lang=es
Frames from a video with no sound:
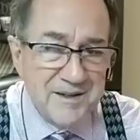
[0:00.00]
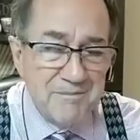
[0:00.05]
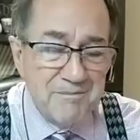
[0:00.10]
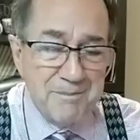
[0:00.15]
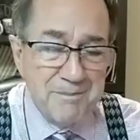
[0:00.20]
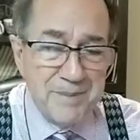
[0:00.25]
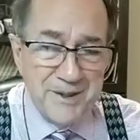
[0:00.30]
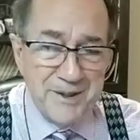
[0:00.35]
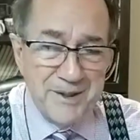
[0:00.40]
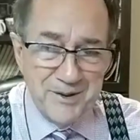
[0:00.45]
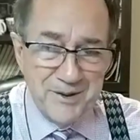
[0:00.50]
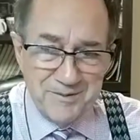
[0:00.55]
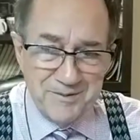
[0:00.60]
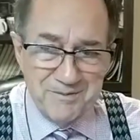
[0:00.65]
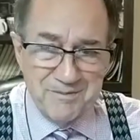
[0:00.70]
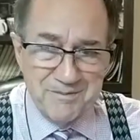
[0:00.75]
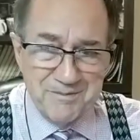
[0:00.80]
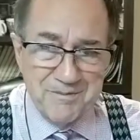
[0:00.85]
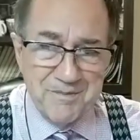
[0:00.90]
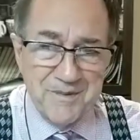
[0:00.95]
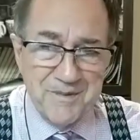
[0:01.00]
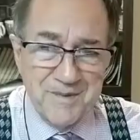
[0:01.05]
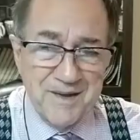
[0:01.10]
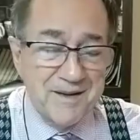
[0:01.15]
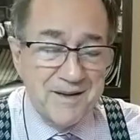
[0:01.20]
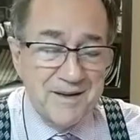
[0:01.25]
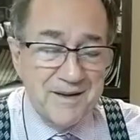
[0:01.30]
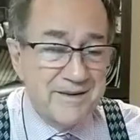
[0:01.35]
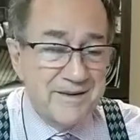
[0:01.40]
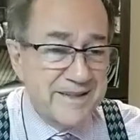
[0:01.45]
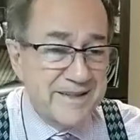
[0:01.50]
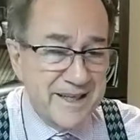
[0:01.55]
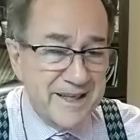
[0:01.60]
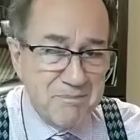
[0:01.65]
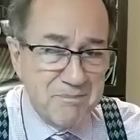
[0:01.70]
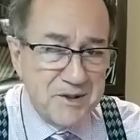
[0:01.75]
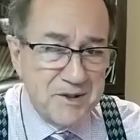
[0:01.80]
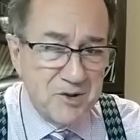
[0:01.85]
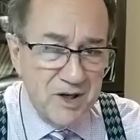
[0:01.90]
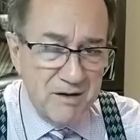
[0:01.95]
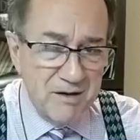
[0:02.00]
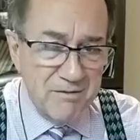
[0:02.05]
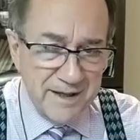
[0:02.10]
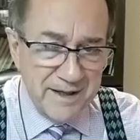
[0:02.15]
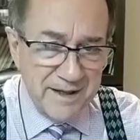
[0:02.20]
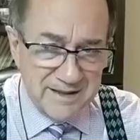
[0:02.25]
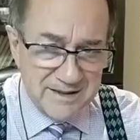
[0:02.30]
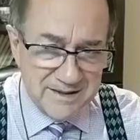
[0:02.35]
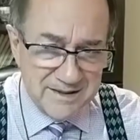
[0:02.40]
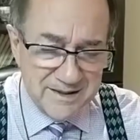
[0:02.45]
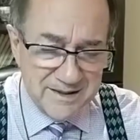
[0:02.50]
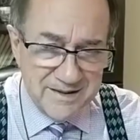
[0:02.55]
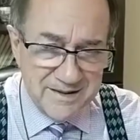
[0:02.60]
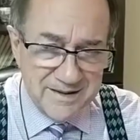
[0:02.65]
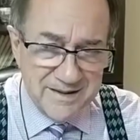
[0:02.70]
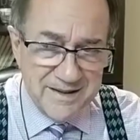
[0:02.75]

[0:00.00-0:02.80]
pero te repito la frase,